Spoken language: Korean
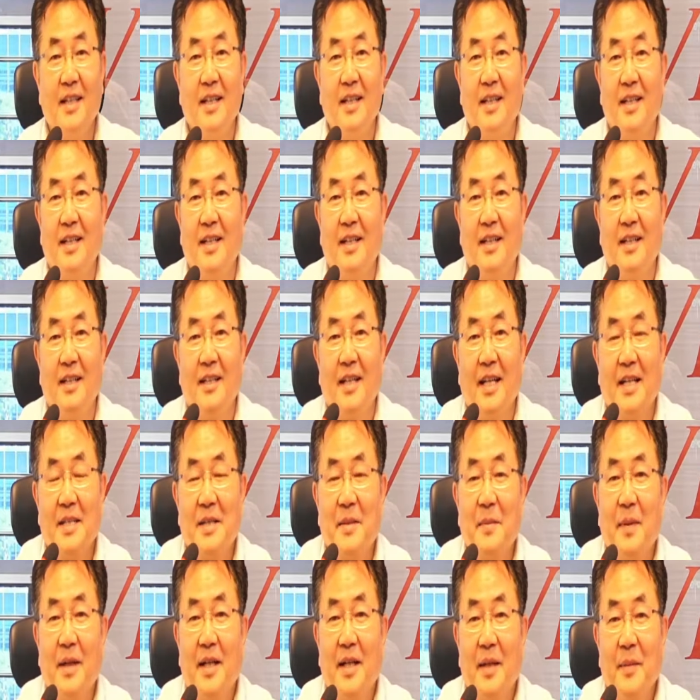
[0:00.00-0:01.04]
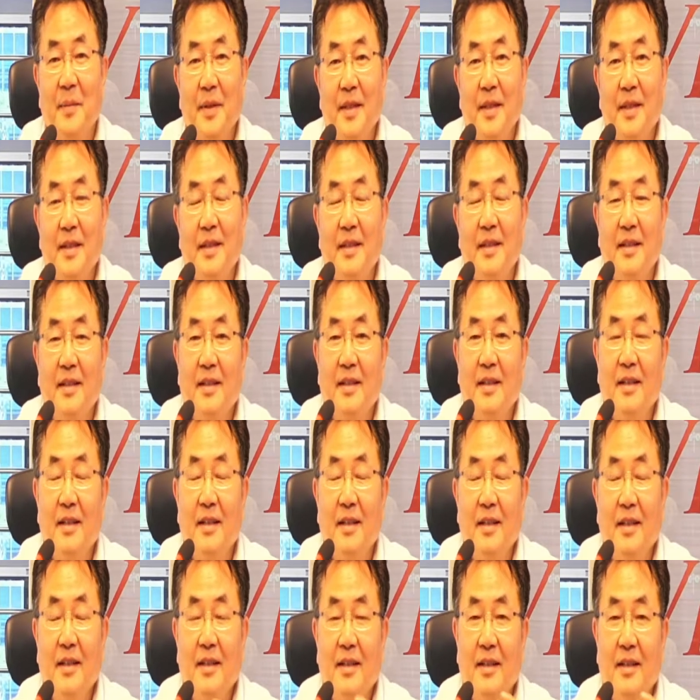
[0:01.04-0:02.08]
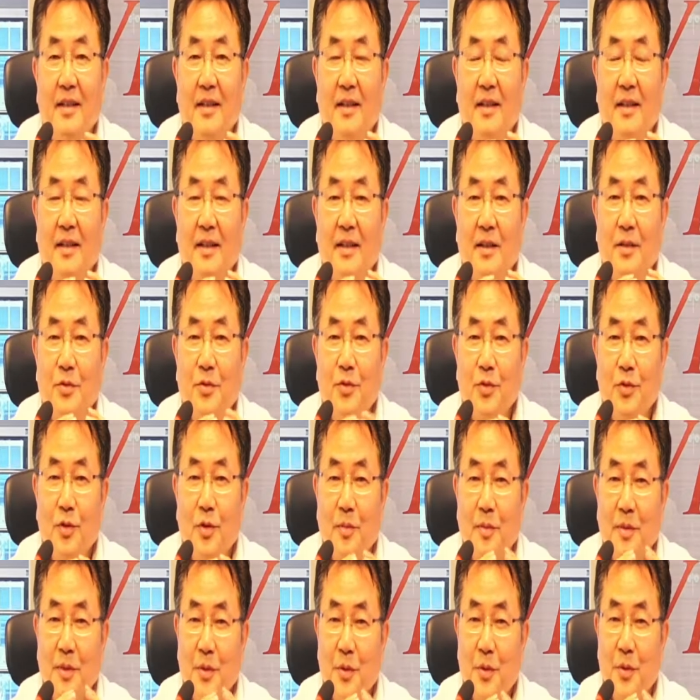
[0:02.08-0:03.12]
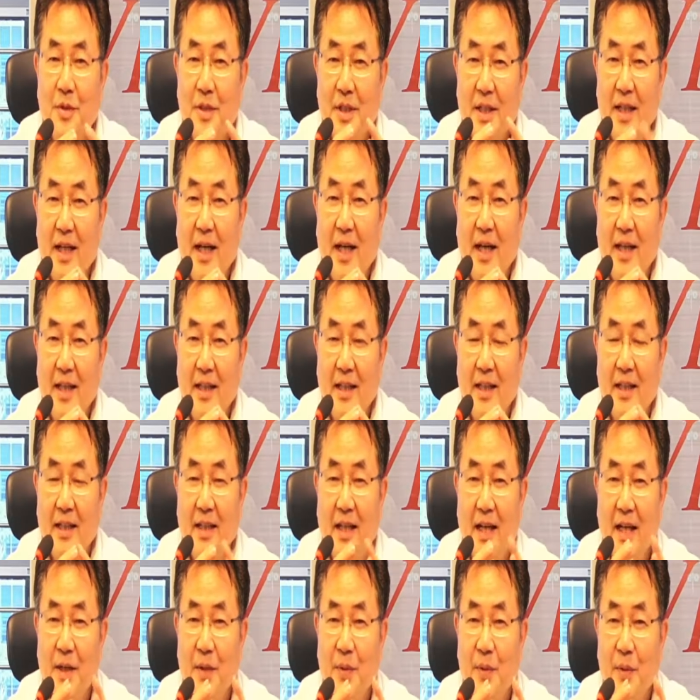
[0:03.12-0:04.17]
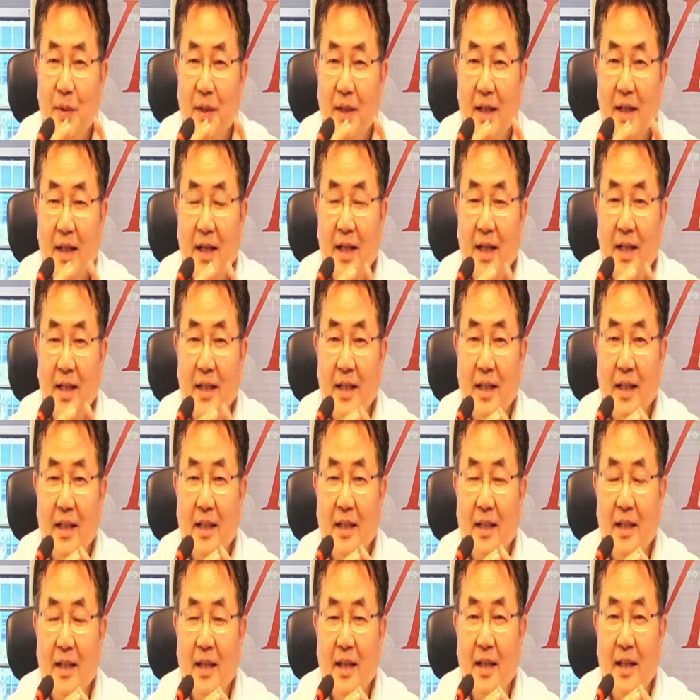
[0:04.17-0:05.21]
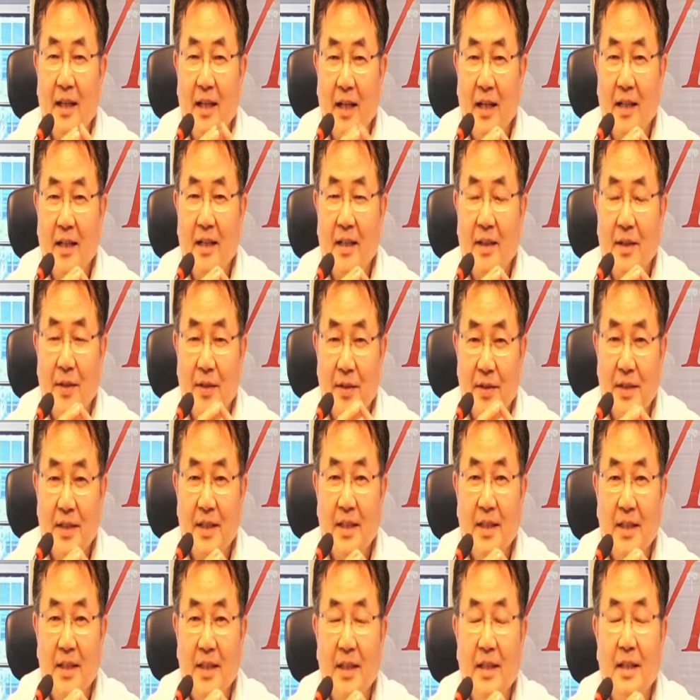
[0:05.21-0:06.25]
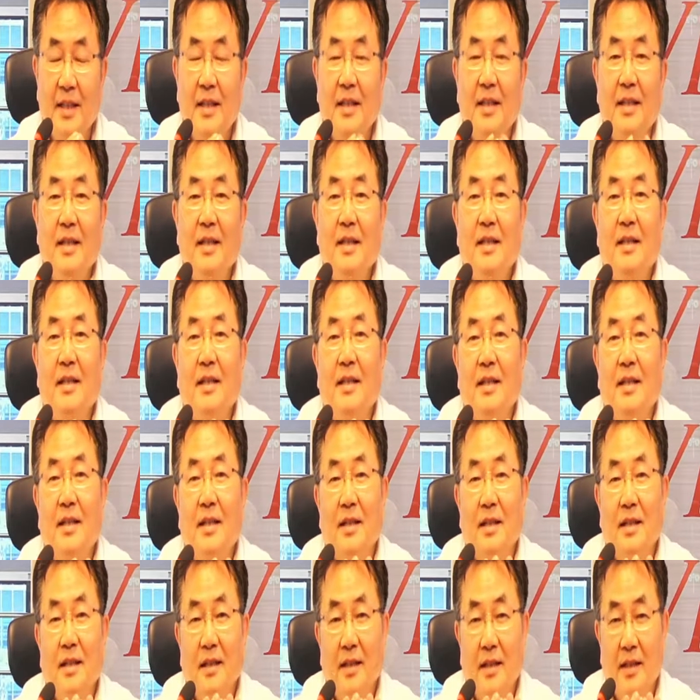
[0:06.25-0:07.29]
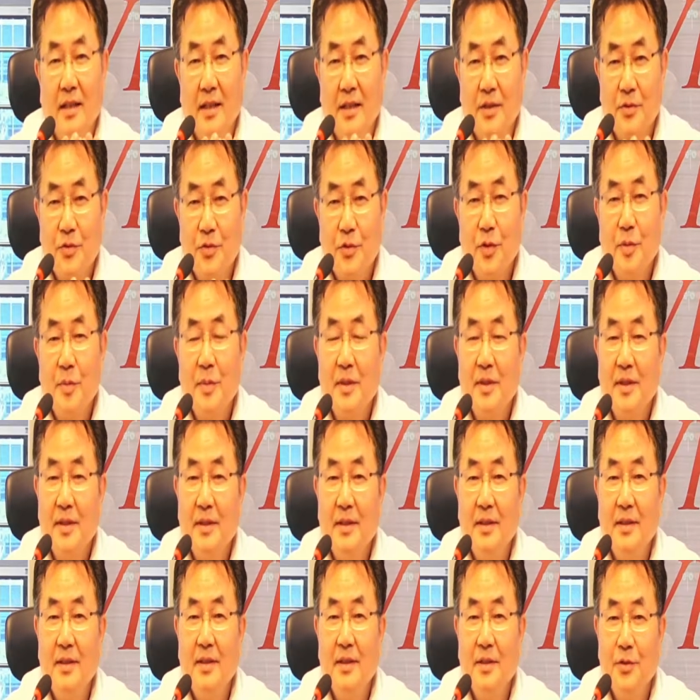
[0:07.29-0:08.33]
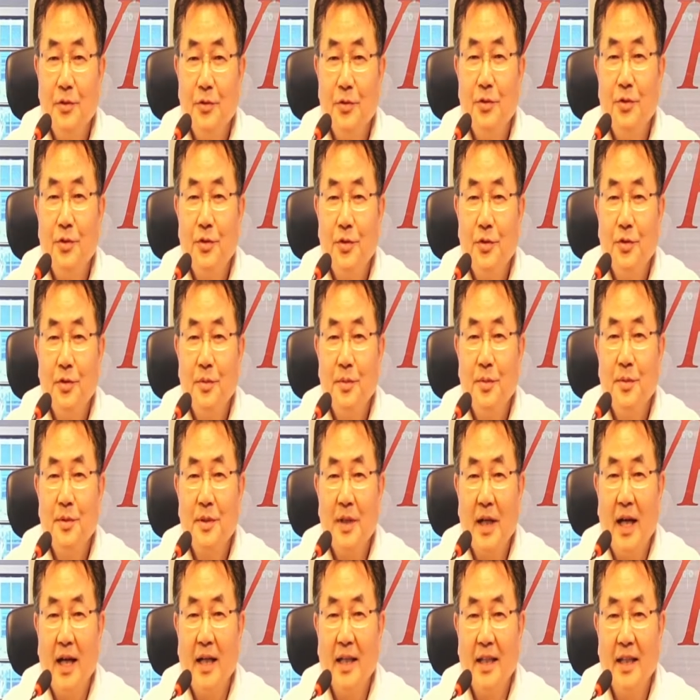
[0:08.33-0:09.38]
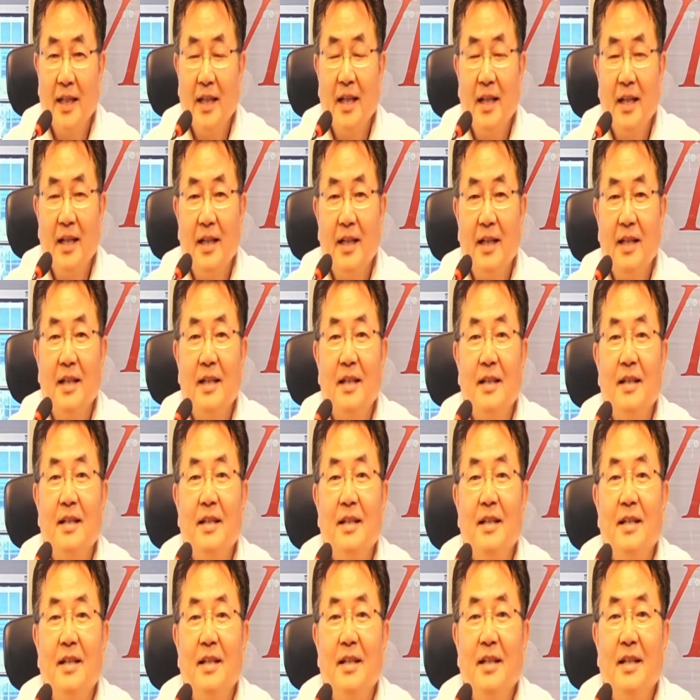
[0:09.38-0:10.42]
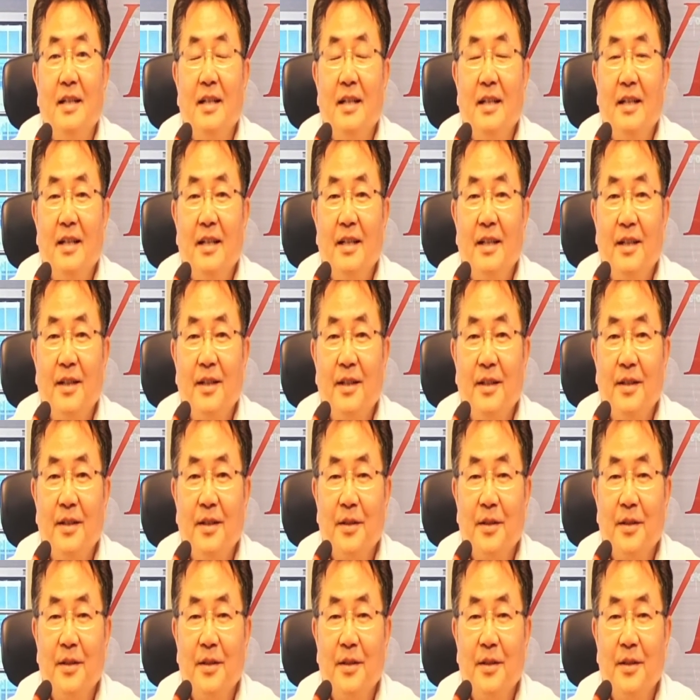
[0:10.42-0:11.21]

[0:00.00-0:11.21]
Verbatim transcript: 아, 다시 말하면 아, 수업은 교실에 가야 된다, 학교에 가야 된다라는 것이 예, 수업을 듣는 유튜브 강의가 어,